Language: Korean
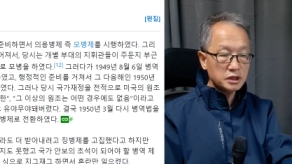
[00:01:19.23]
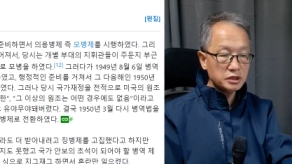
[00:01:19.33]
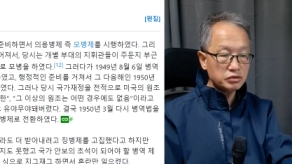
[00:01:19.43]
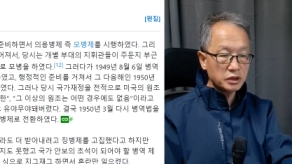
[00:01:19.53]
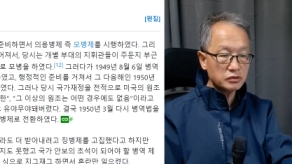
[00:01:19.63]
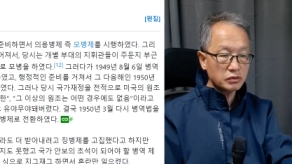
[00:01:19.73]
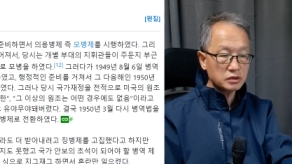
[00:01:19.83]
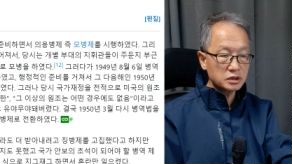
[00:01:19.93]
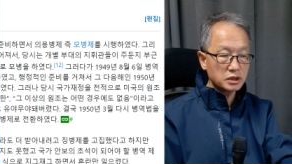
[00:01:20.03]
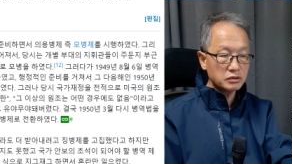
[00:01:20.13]
이후에도
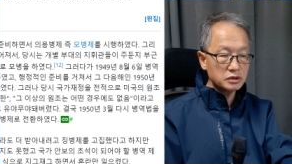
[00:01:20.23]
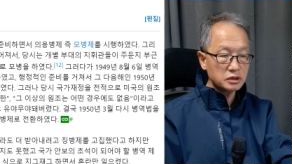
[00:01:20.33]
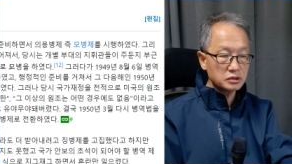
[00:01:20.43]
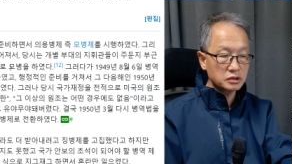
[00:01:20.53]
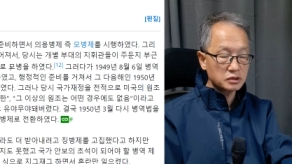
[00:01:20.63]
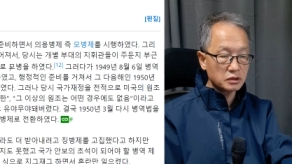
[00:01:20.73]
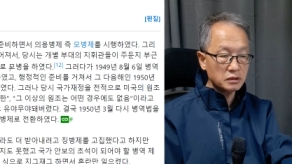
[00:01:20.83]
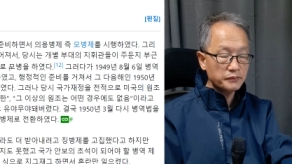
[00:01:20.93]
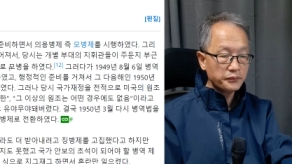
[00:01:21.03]
그대로 이어져서